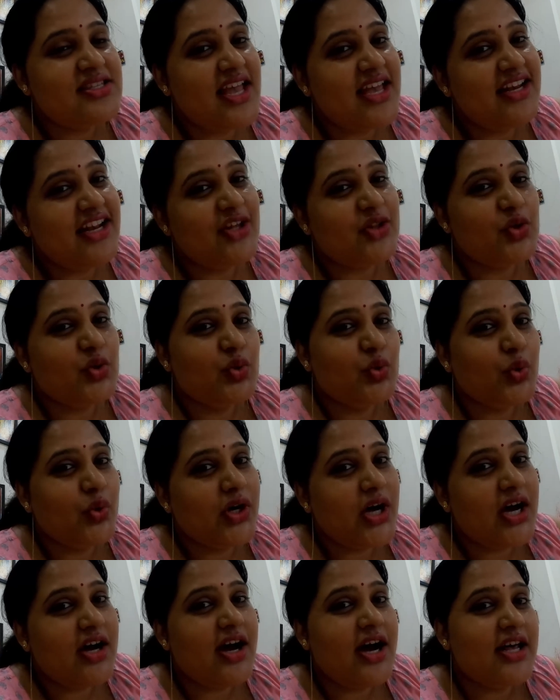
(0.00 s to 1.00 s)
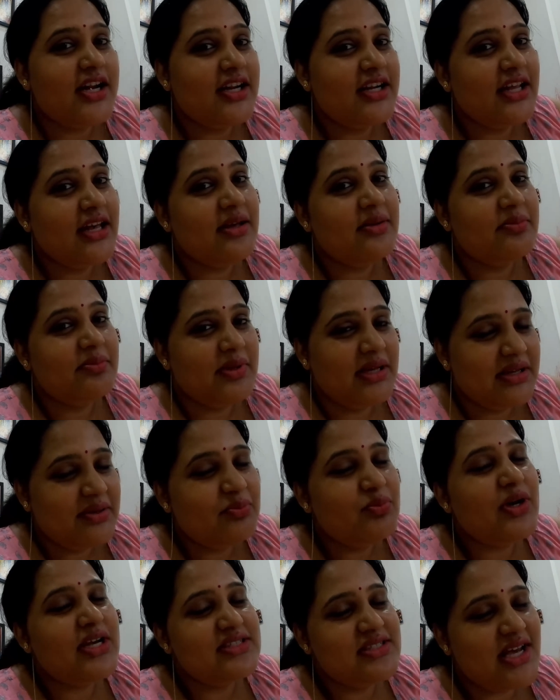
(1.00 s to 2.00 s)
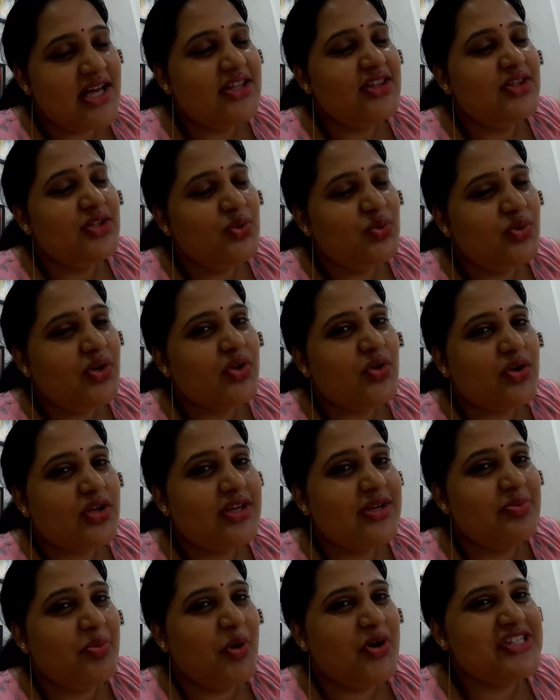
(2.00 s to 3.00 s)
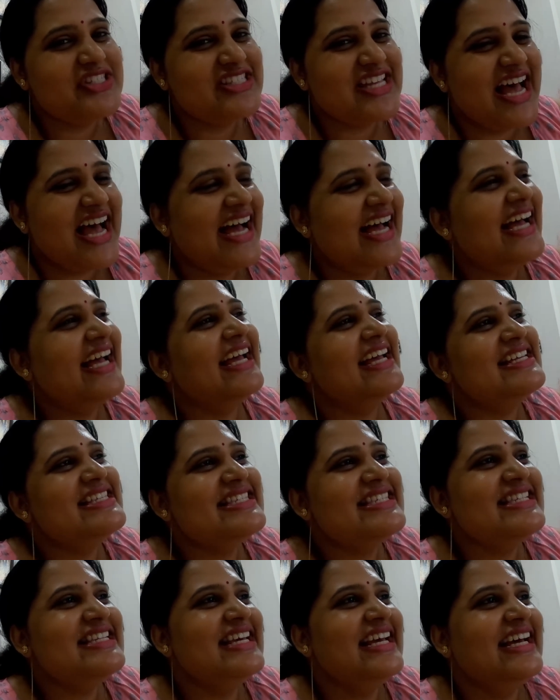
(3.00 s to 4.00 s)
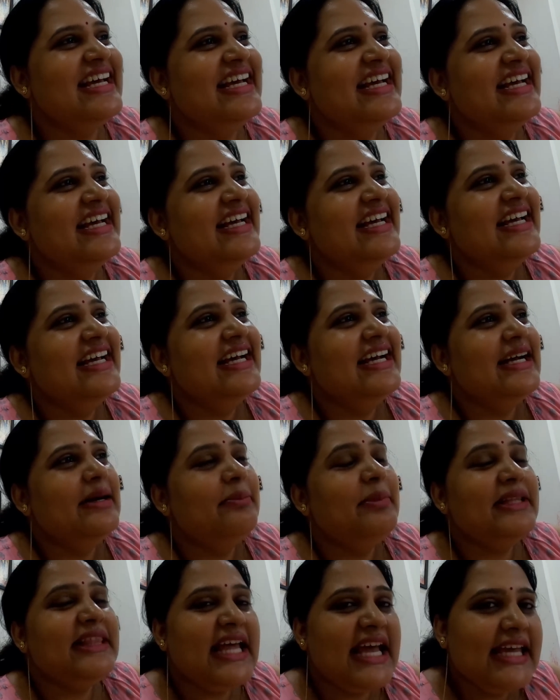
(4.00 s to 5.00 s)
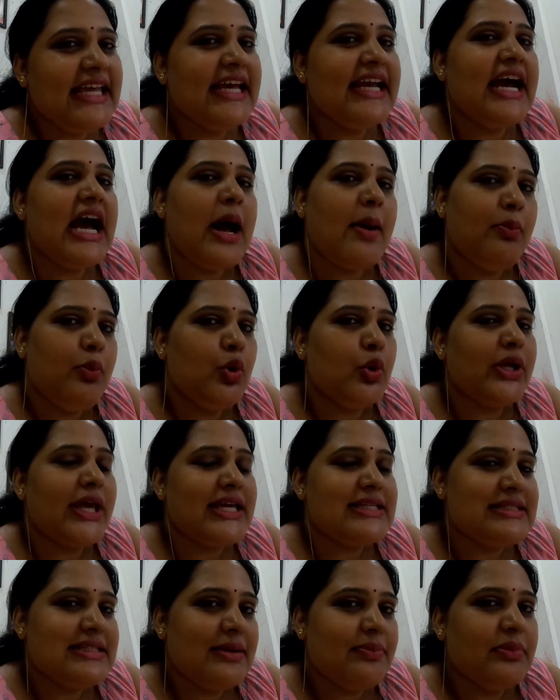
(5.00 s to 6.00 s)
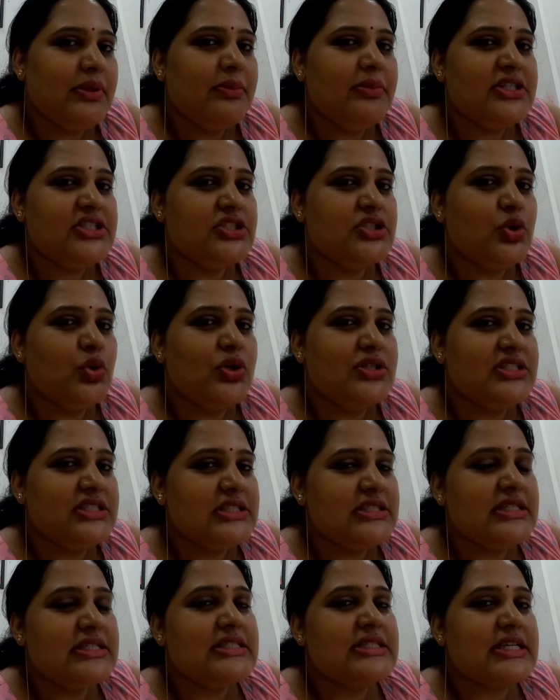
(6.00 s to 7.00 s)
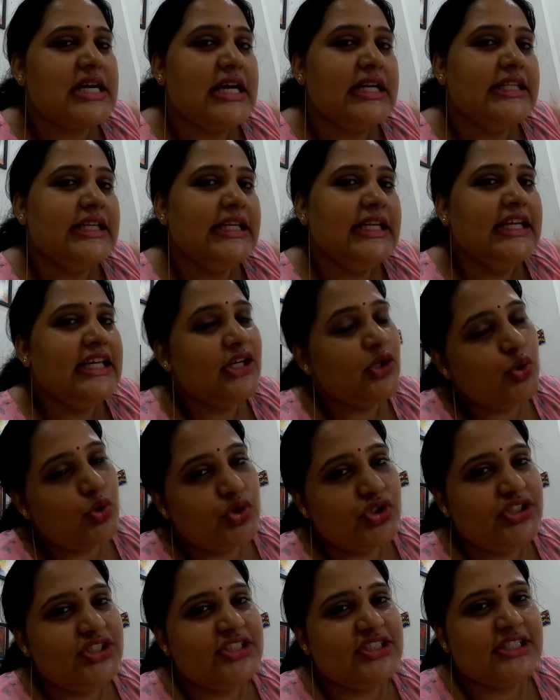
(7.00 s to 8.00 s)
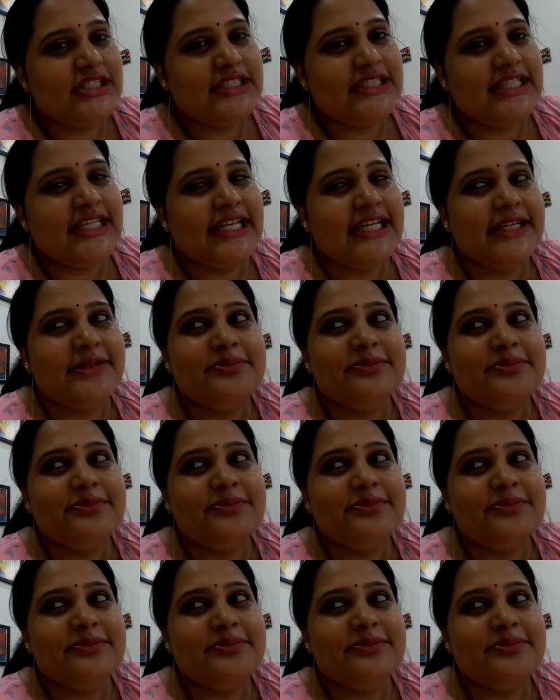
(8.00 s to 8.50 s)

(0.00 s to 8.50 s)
सहना तो दुख का कारण है मैं मैं जानती हूँ ना क्योंकि बहुत सहा है इसलिए बताइएगा आप लोग कैसे अपने बच्चे को अच्छे संस्कार देने की कोशिश करते